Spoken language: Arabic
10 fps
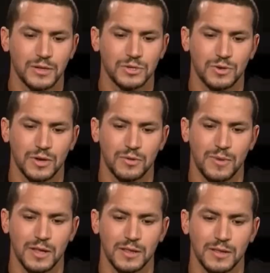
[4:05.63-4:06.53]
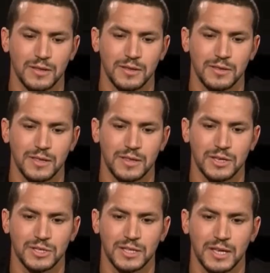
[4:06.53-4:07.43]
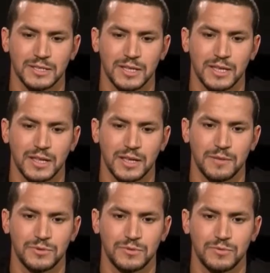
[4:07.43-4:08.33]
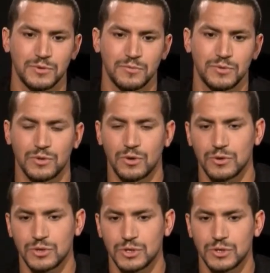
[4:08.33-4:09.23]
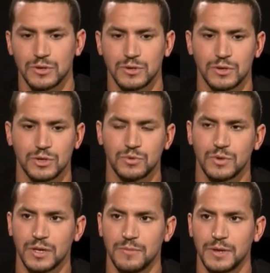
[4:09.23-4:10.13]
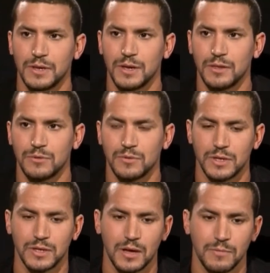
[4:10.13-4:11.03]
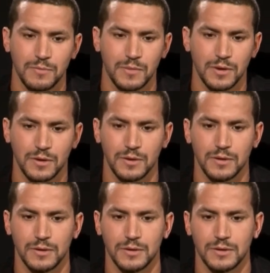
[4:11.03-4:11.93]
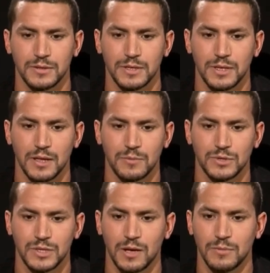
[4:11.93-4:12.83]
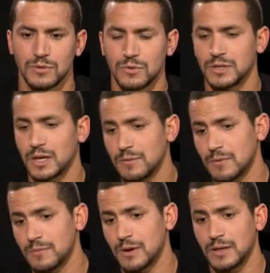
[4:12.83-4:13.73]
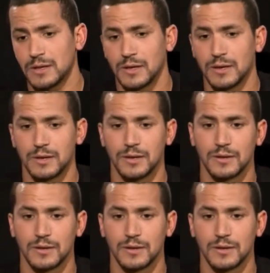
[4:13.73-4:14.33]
مع الشهره ومع النتائج اللي تحصلت عليها باش باش تخرج آه، شويه من الرياضه وتولي تخمم زاد على مستقبلك تولي تخمم على